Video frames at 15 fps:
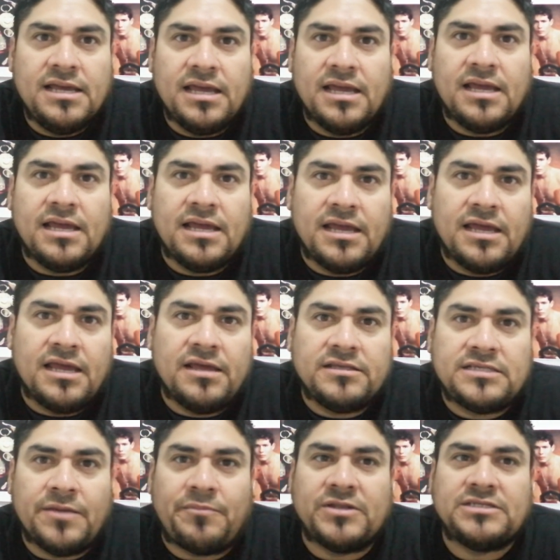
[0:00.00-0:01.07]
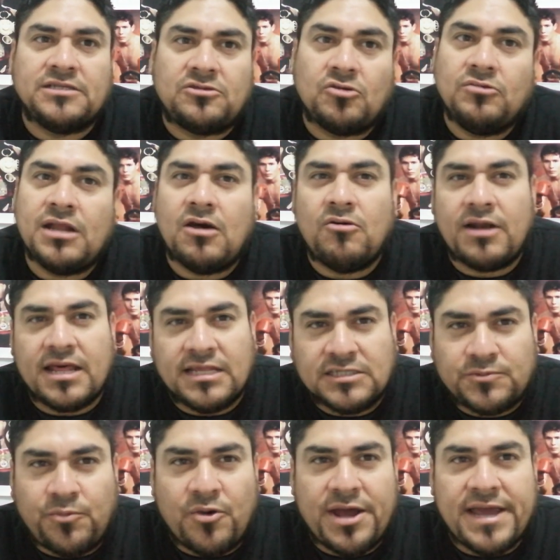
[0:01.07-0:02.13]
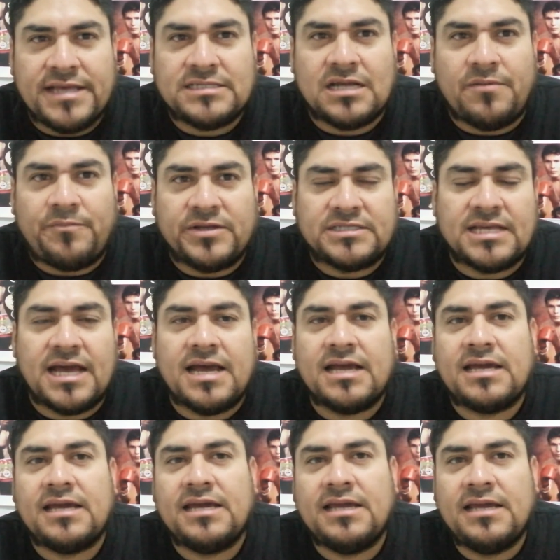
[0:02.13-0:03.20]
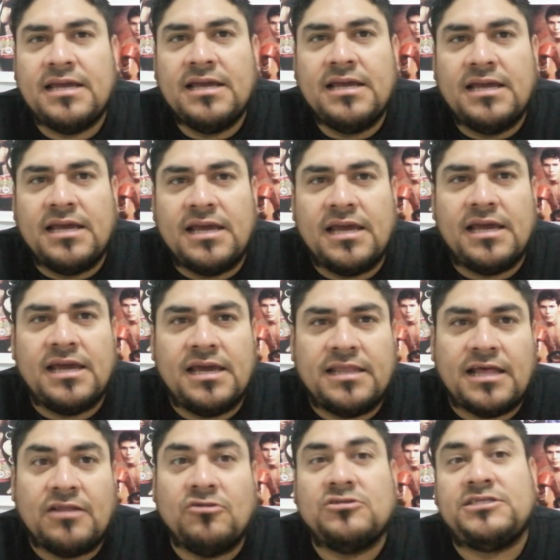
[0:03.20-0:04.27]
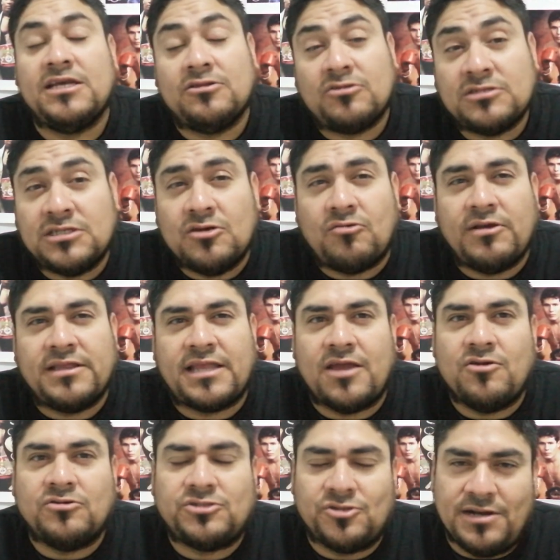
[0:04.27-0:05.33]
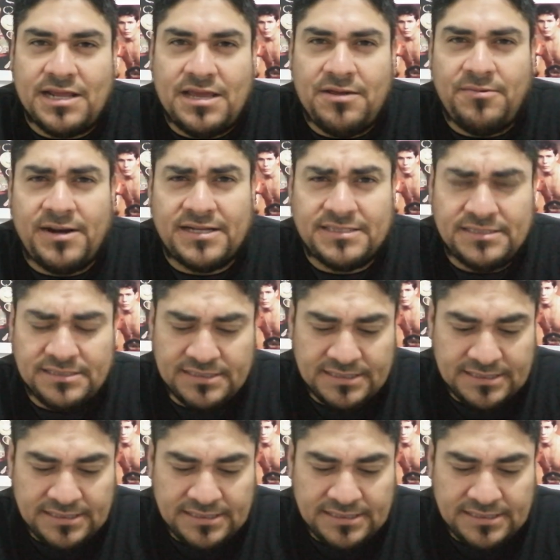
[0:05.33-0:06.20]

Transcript: Eh, se presentó una hora después al pesaje, dando 158 libras.